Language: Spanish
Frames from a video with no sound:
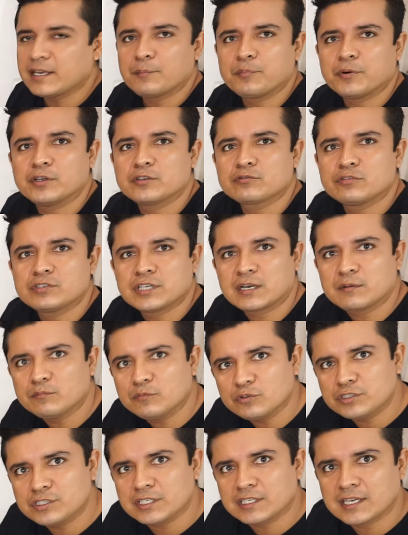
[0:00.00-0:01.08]
ya puedo escuchar
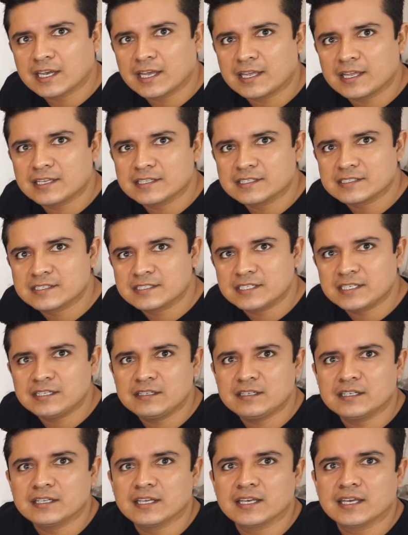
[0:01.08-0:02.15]
música
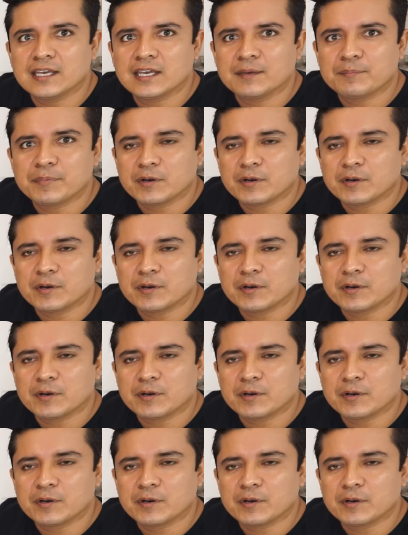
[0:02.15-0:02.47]
sin eh,